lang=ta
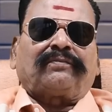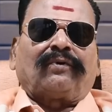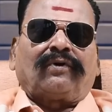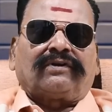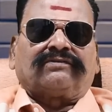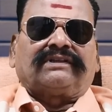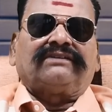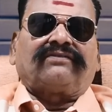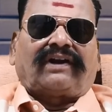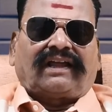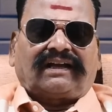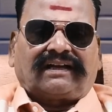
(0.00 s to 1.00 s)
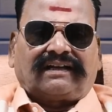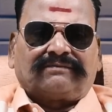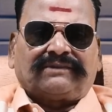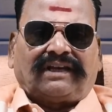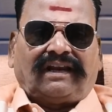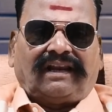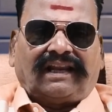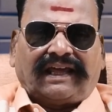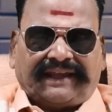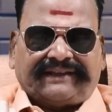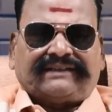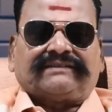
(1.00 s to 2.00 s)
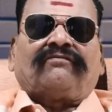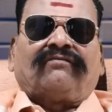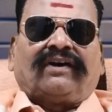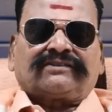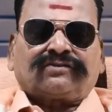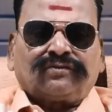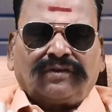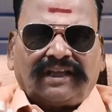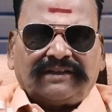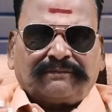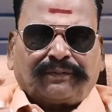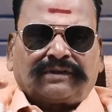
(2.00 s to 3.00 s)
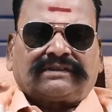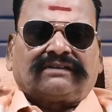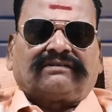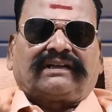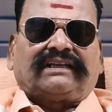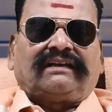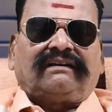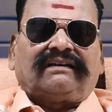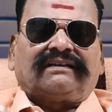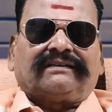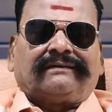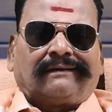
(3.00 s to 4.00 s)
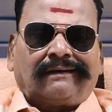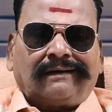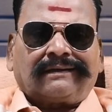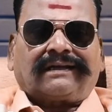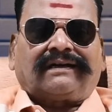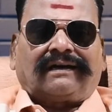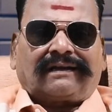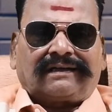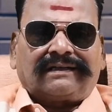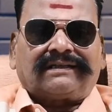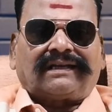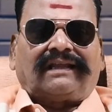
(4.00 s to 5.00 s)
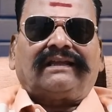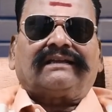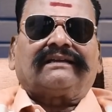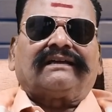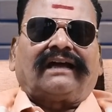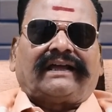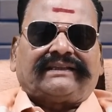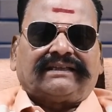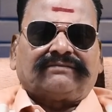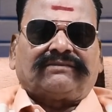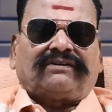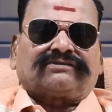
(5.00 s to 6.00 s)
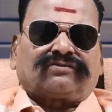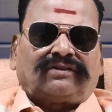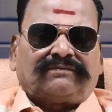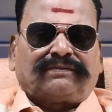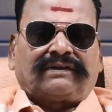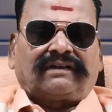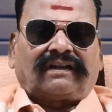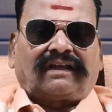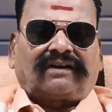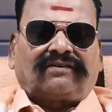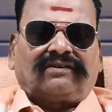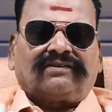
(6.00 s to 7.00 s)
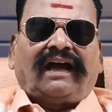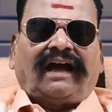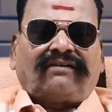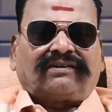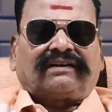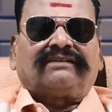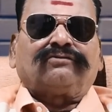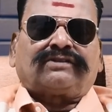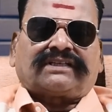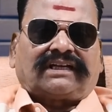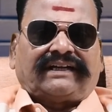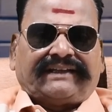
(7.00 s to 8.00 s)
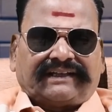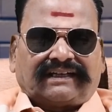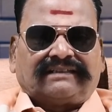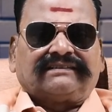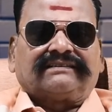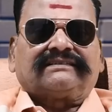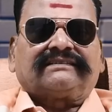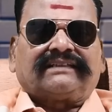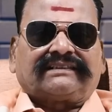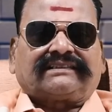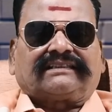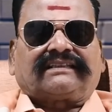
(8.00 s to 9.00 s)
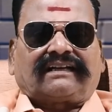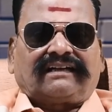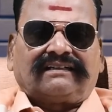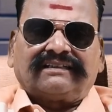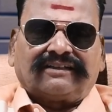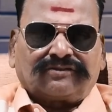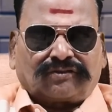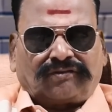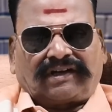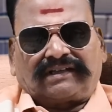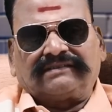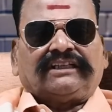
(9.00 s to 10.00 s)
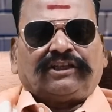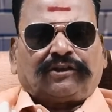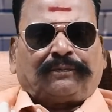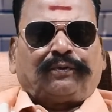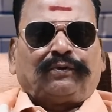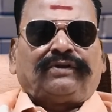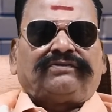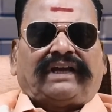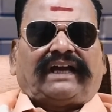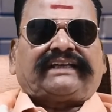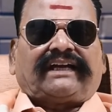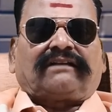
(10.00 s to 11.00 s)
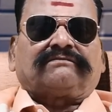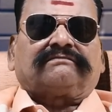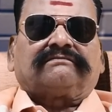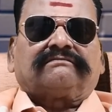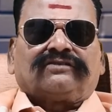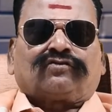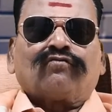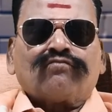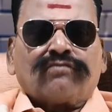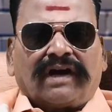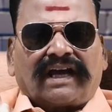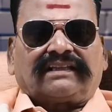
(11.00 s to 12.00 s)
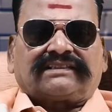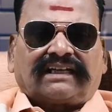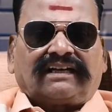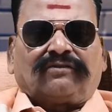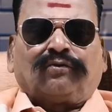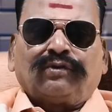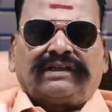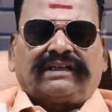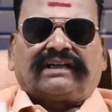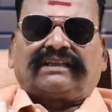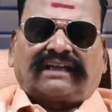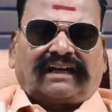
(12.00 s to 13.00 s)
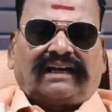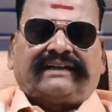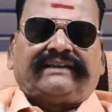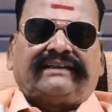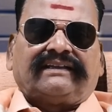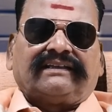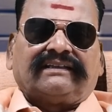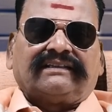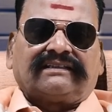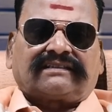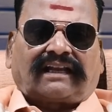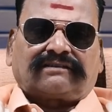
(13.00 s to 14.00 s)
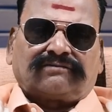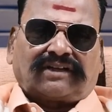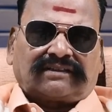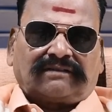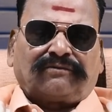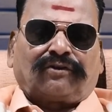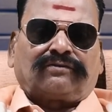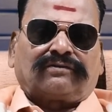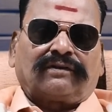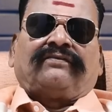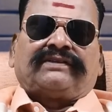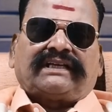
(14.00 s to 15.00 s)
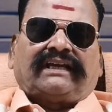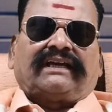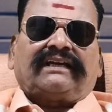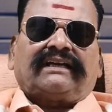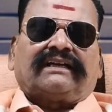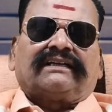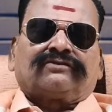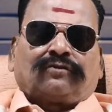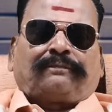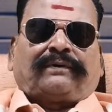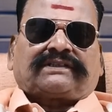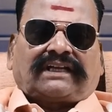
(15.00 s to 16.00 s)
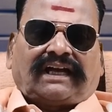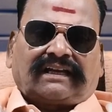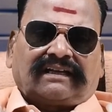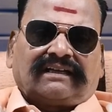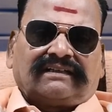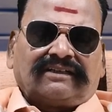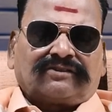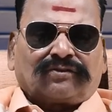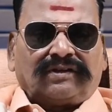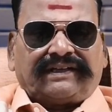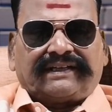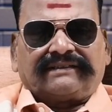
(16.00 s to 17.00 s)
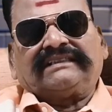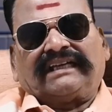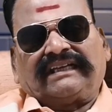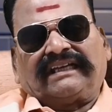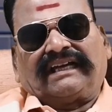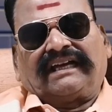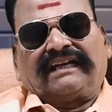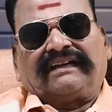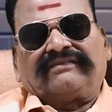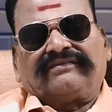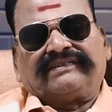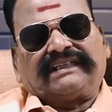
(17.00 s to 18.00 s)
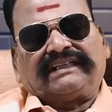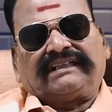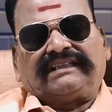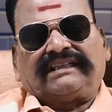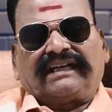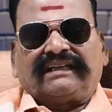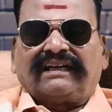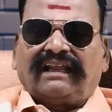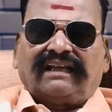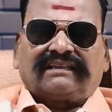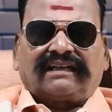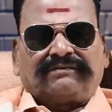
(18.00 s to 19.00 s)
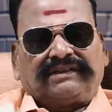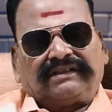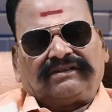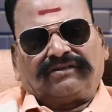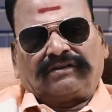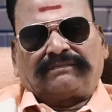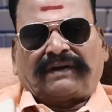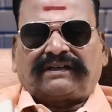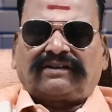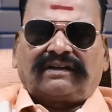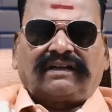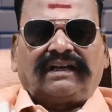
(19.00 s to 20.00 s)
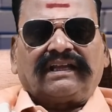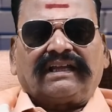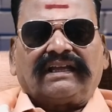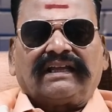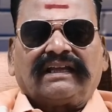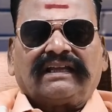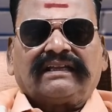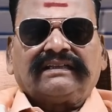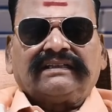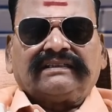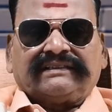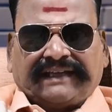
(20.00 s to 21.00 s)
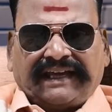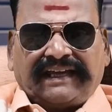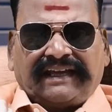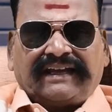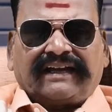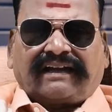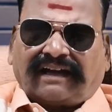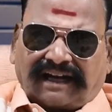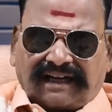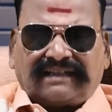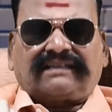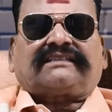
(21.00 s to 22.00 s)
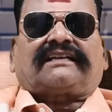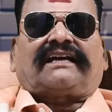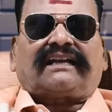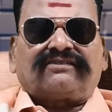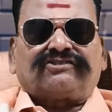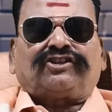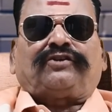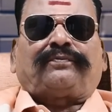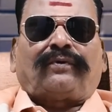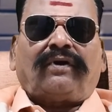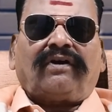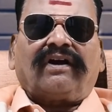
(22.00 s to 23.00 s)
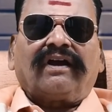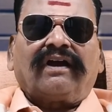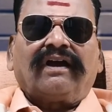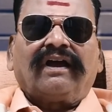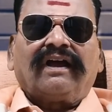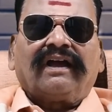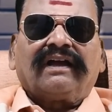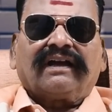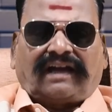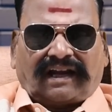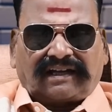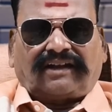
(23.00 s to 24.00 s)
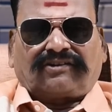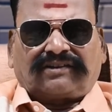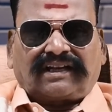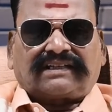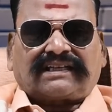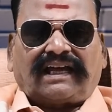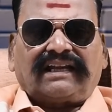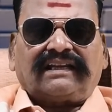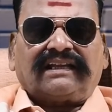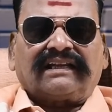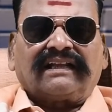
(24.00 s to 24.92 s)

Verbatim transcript: போடுவது வழக்கம் இல்லை வசூலை பொறுத்தவரையில் யார் கரண்ட்டில் அதிகமாக வசூலை பெறுகிறார்களோ அவர்கள் உச்ச நடிகர்கள் நட்சத்திரங்கள் என்று சொல்வார்கள் இதுக்கு புது வியாக்கியானம் சும்மா இருந்த சங்க ஊதி கெடுத்தான ஆண்டி இது சரத்து மரத்தம் பொருத்தம் விஜய சூப்பர் ஸ்டார் சொல்லிட்டாரு ஏயா விஜய்க்கு தான் இளைய தளபதினு ஒரு பட்டம் இருக்குல்ல ஏன் கரண்ட் ஸ்டார்னு வச்சுட்டு போ கரண்ட்ல அவர் தானே ஸ்டாரு